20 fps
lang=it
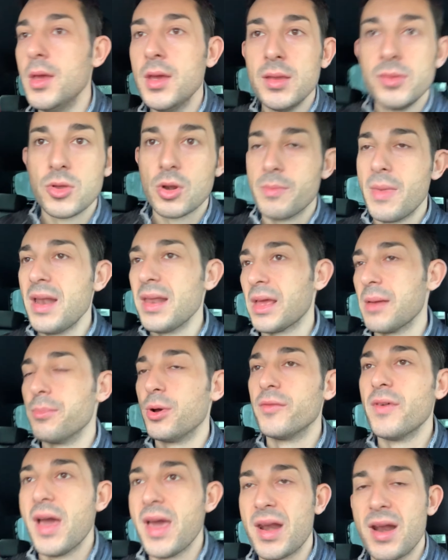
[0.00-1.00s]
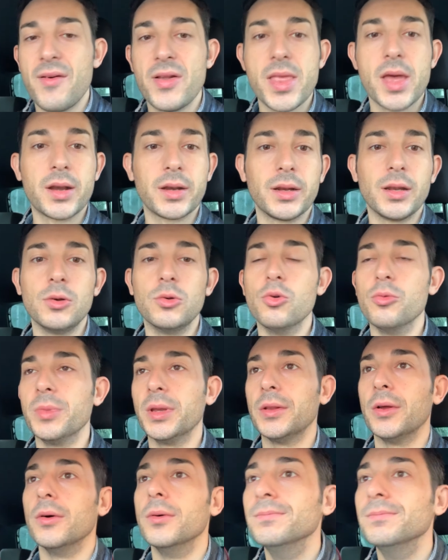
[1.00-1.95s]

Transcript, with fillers: normale che poi vai a ravanare nell'umido.